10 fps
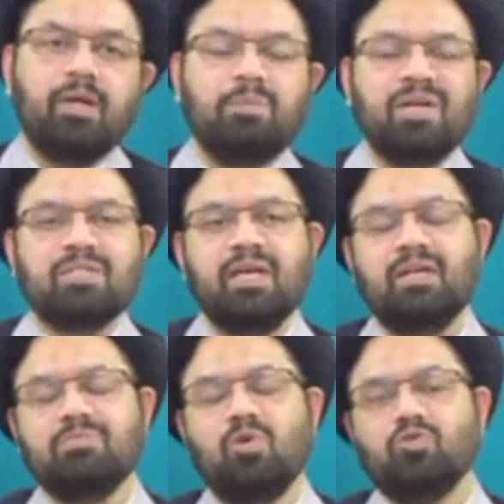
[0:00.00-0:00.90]
बस
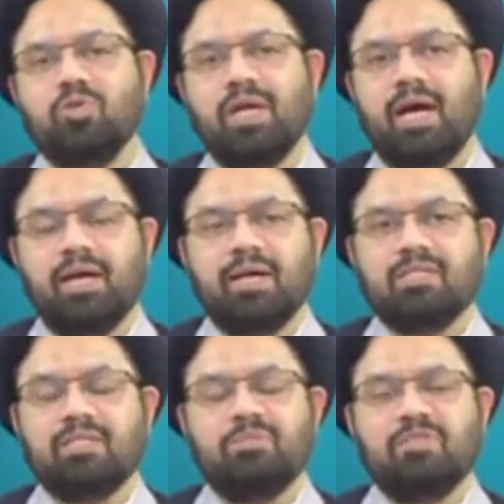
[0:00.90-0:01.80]
एक मौजू ये आएगा
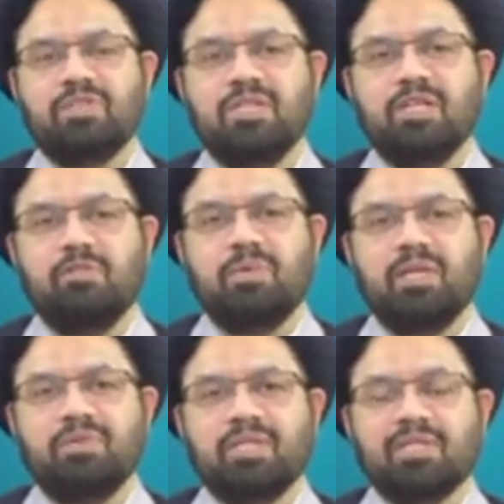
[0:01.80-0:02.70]
जिसे हम तफसील से भी
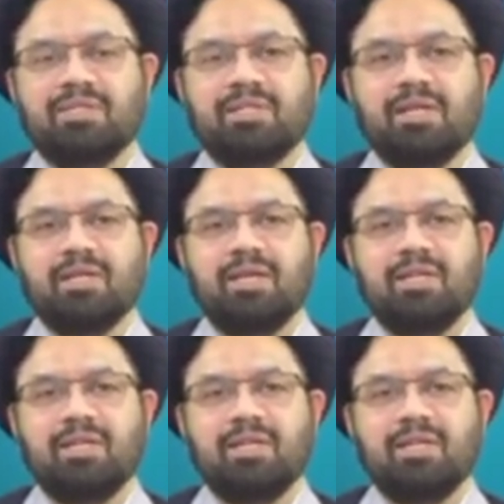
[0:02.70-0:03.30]
बाद में डिस्कस करेंगे